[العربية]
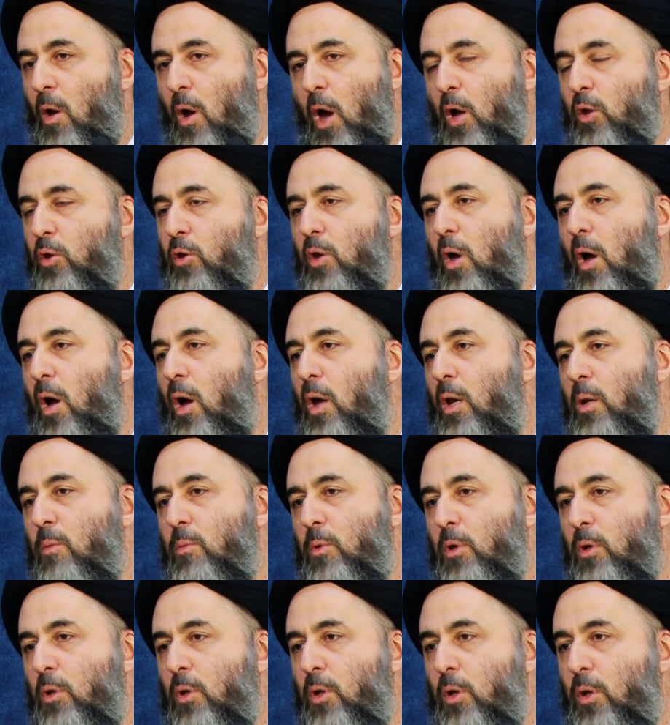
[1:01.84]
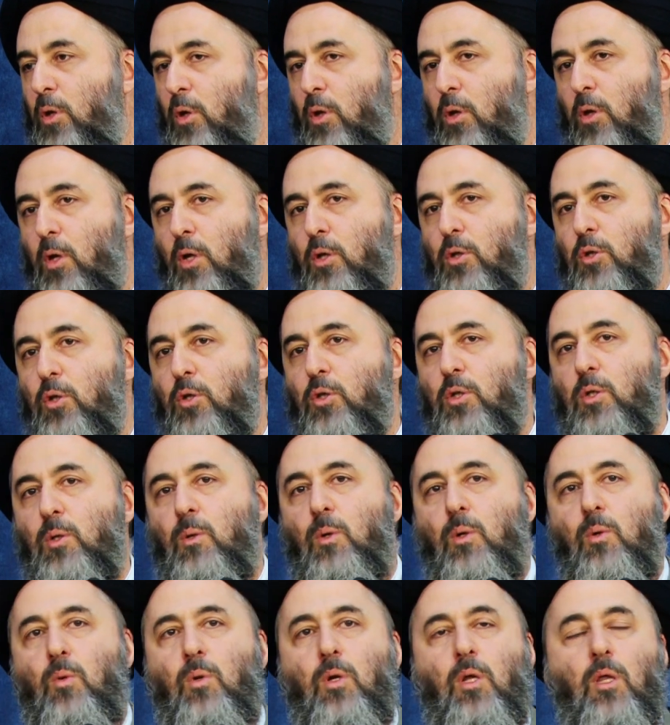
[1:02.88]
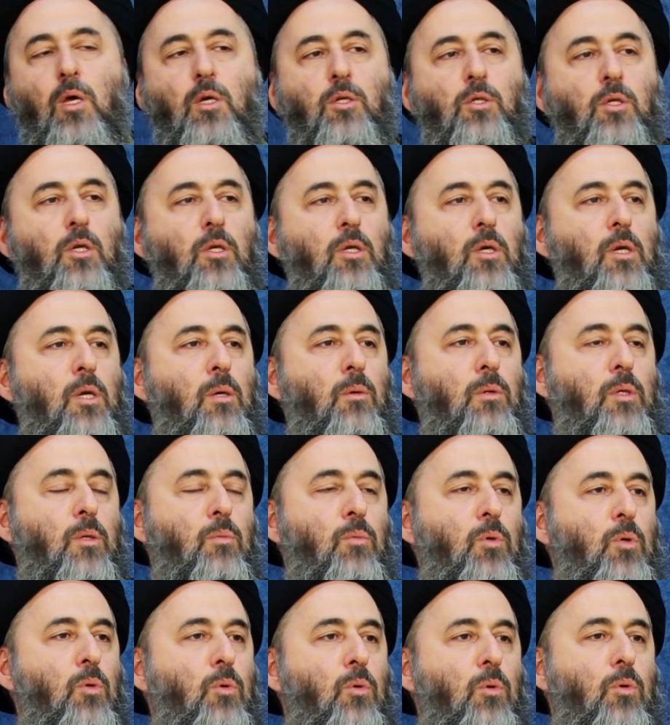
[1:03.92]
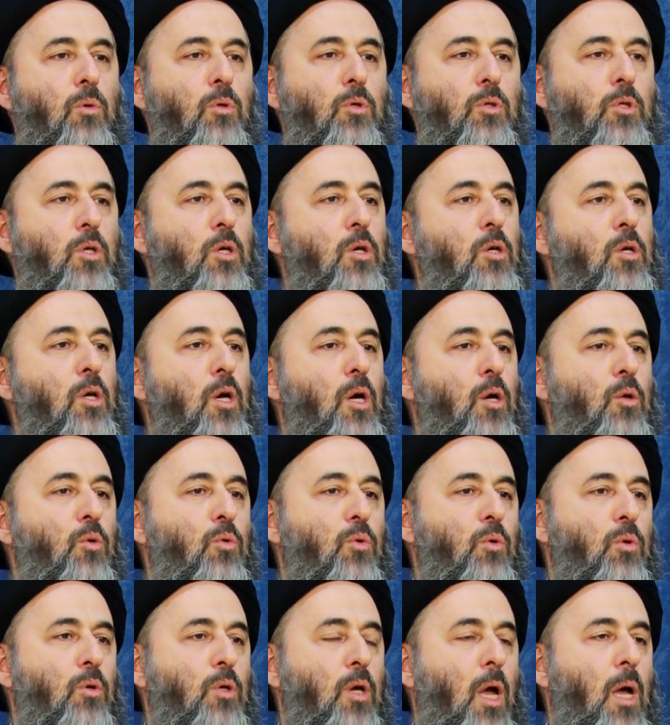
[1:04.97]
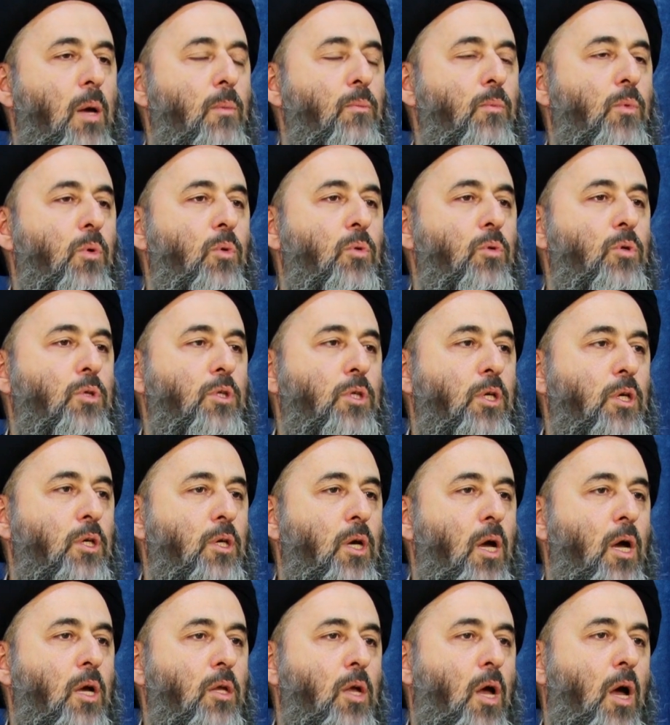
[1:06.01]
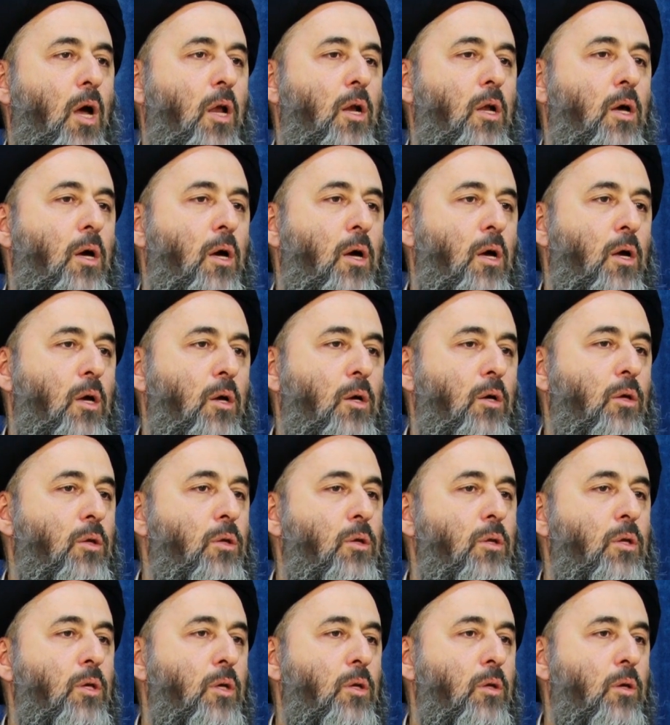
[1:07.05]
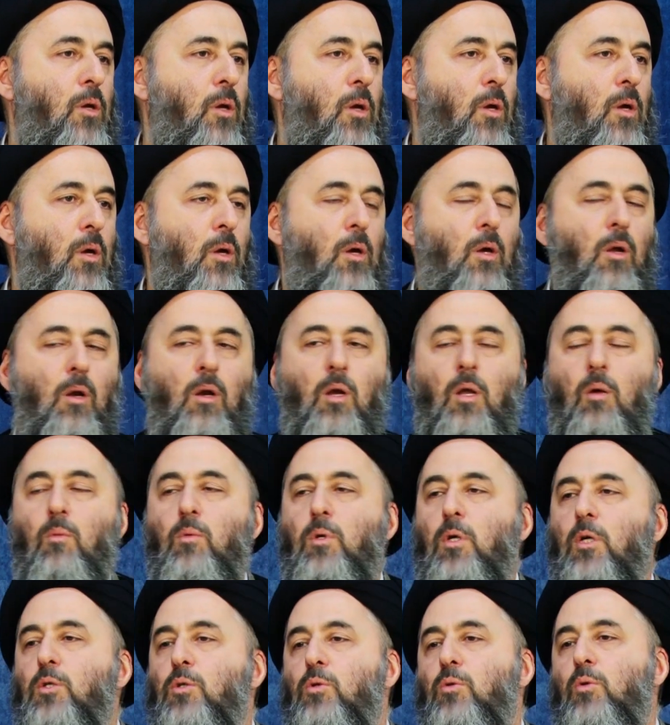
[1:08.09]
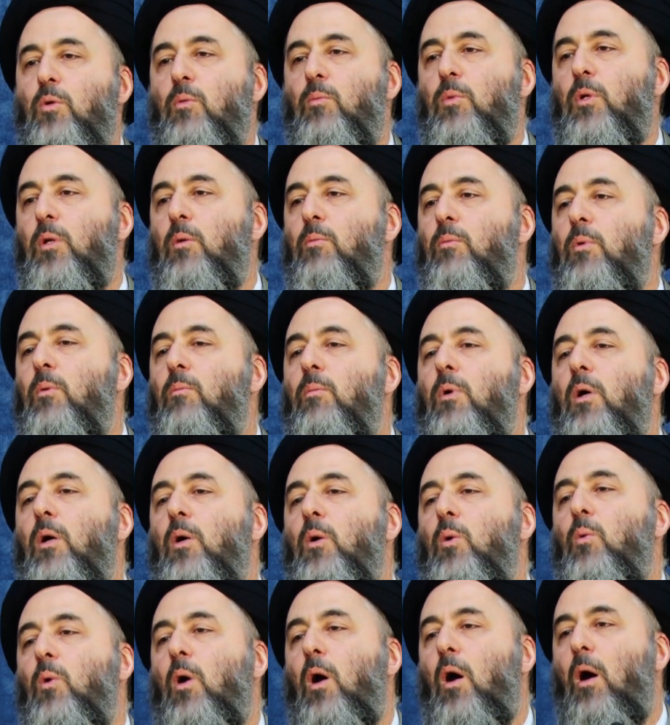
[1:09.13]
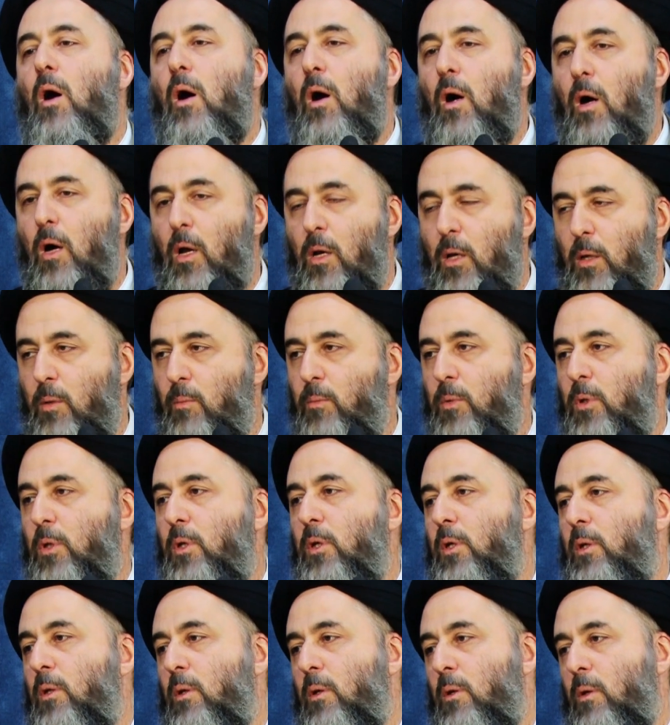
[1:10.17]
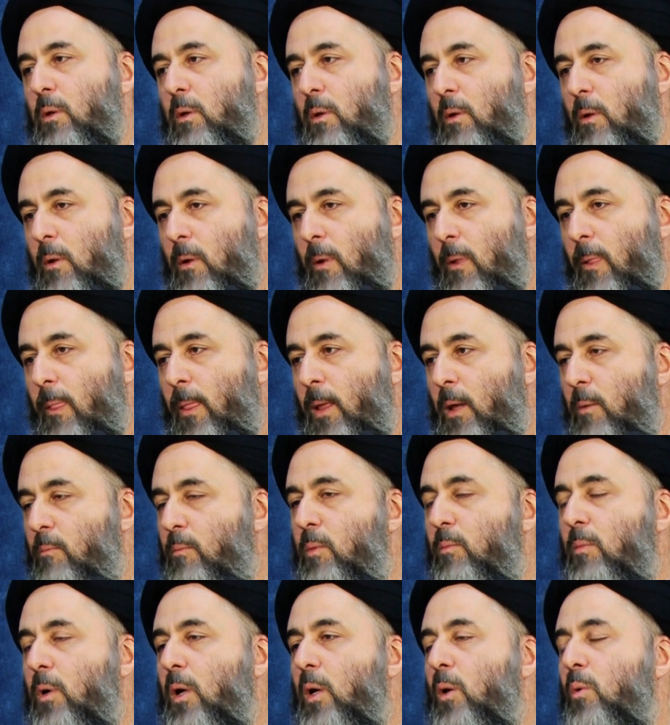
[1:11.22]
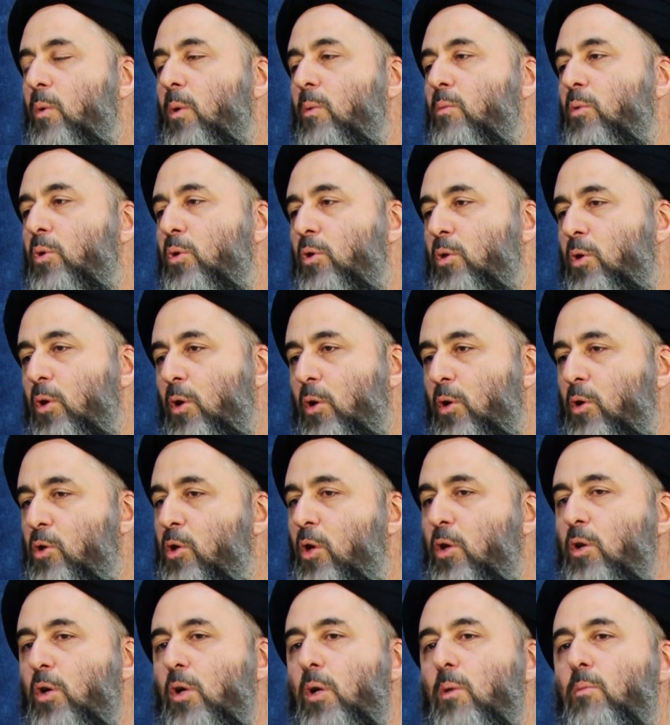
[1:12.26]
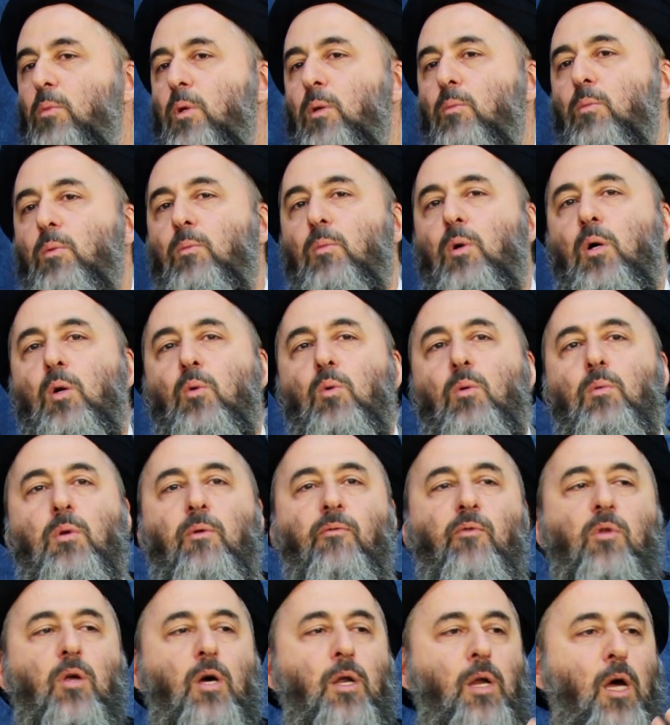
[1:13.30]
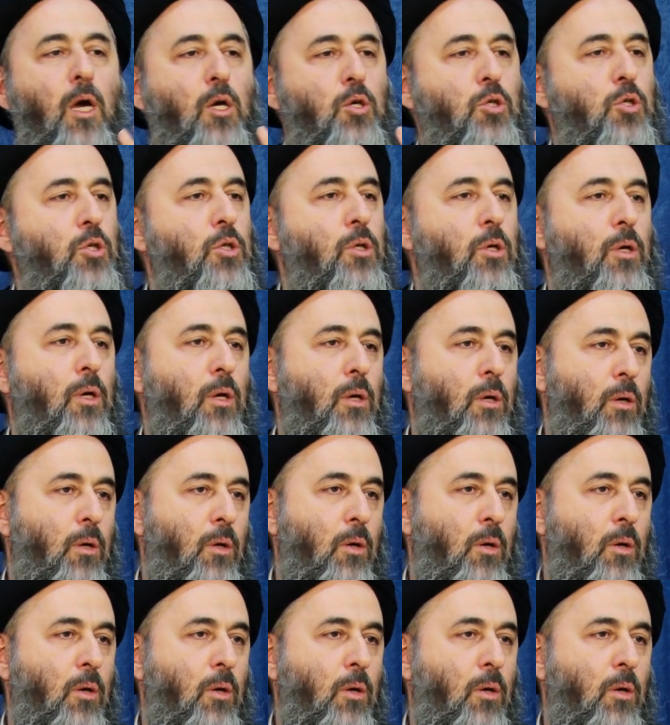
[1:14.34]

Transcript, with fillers: حتى عالم الدين الناس يتصورون إذا صدرت منه سيئة يحملون سيئة على الدين لم يصدر منه بما هو عالم دين بما هو متقي صدر منه بما هو من فلان عشيرة